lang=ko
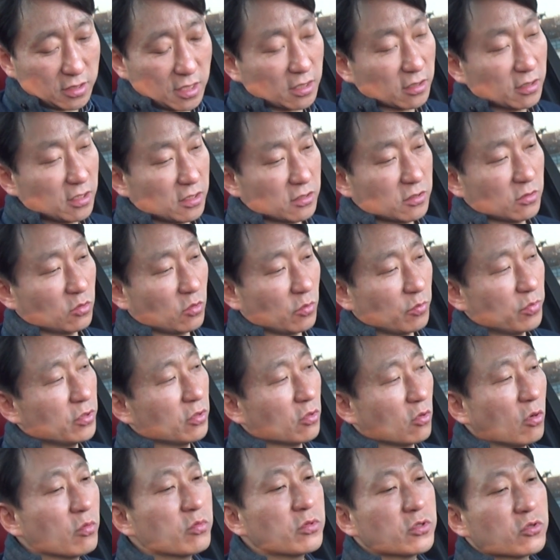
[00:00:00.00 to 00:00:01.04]
상태에서 또
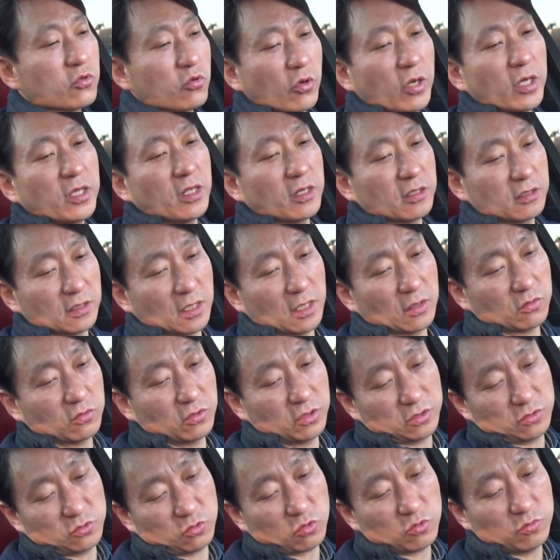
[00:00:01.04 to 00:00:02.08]
피로 옮겨줘야 될 것 같고
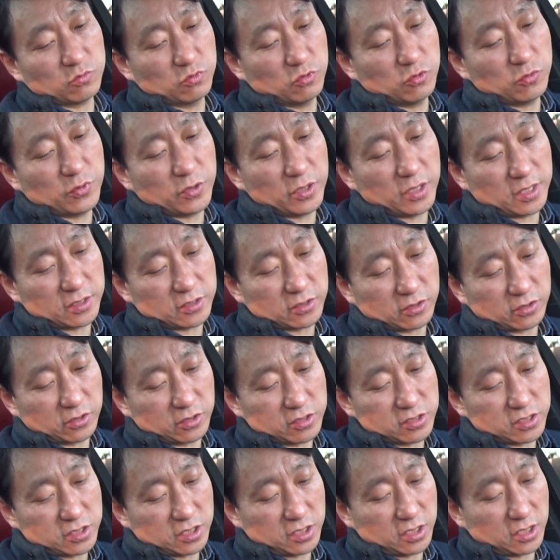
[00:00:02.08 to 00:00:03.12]
그래서 조금 불편해서
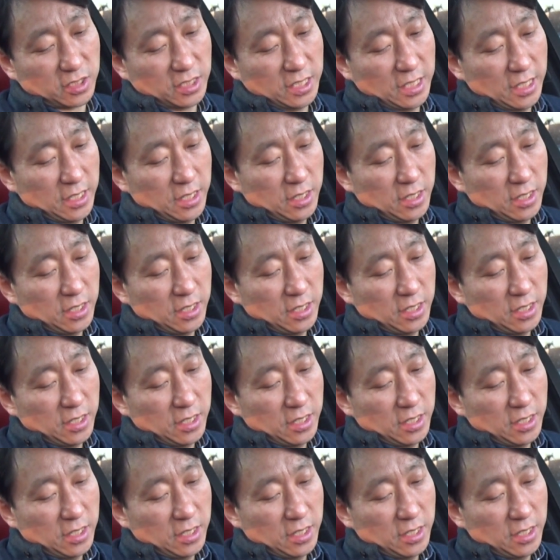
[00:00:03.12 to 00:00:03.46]
그렇지